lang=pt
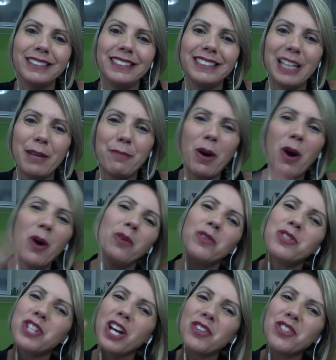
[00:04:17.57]
Tá bom?
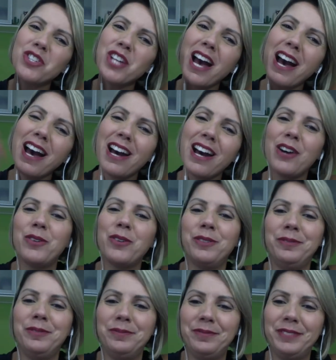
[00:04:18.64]
Tchau, tchau!